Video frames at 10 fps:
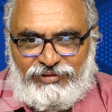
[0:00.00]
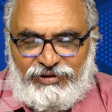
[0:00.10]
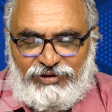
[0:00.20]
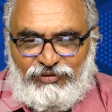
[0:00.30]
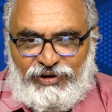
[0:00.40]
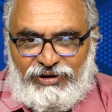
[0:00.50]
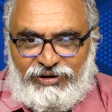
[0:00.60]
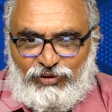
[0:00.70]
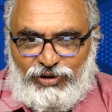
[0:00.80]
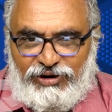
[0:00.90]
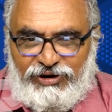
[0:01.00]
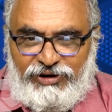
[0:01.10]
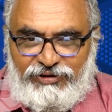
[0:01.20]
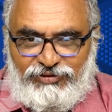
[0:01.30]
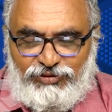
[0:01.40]
సీక్వెల్కి ఒక
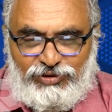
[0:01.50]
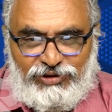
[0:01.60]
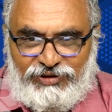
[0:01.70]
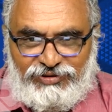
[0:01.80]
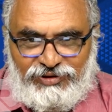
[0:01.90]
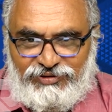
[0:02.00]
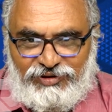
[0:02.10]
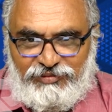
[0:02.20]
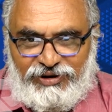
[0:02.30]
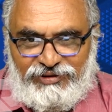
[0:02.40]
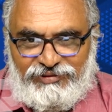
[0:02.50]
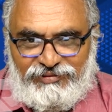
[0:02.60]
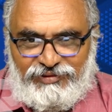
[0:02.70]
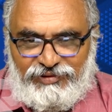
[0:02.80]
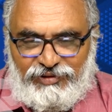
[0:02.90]
లీడ్ ఇచ్చి వదిలేస్తాడు సినిమాని
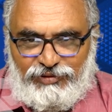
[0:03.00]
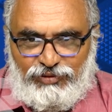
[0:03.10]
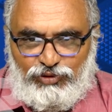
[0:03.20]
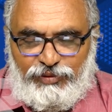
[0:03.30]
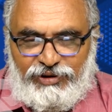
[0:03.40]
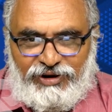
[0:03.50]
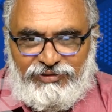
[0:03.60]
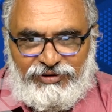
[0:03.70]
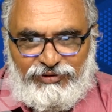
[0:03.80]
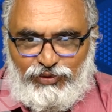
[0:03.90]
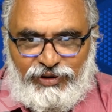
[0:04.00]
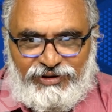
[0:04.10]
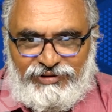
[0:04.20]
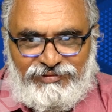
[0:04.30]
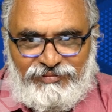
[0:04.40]
టు బీ కంటిన్యూడ్ అని